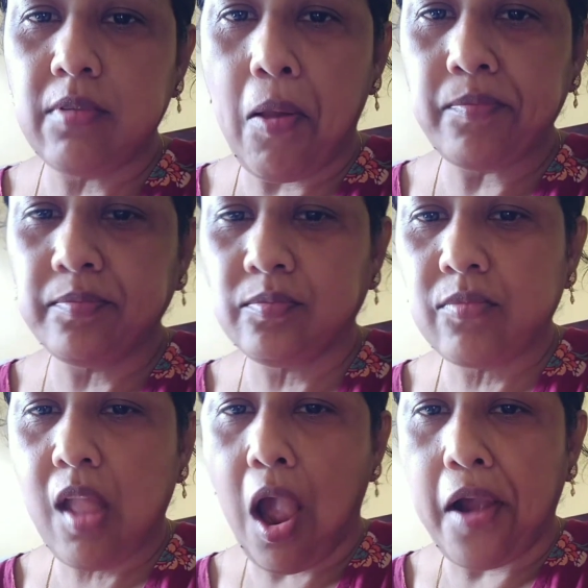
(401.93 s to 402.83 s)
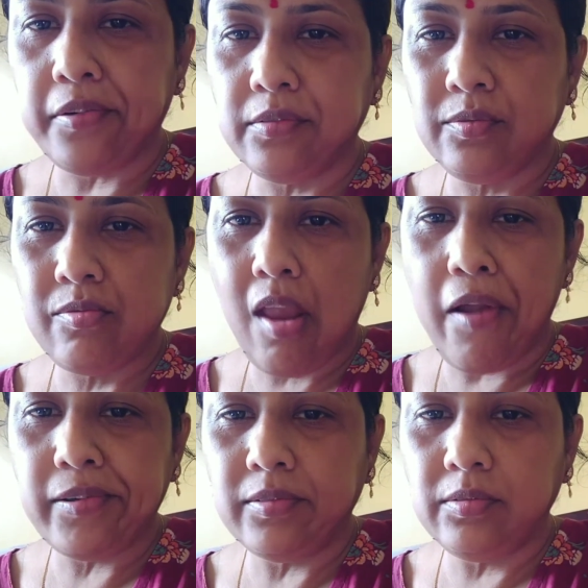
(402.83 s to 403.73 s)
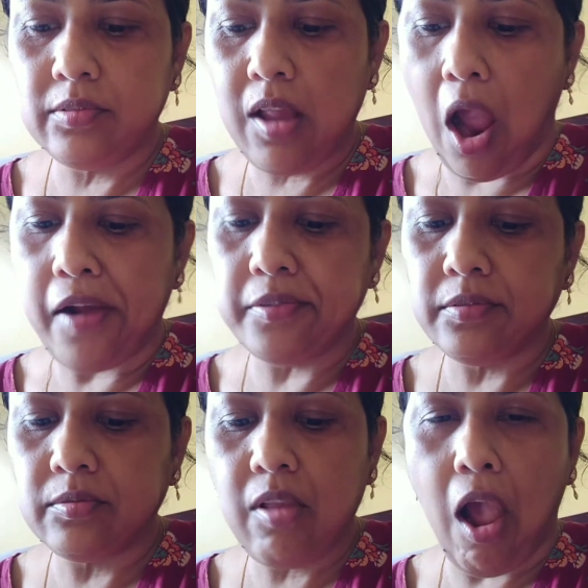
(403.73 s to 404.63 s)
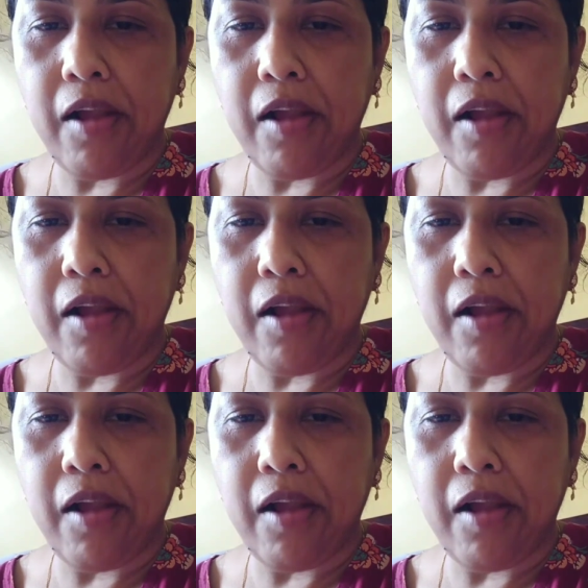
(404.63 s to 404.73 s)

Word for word: হাল বিহাল কিছু করার নেই এখন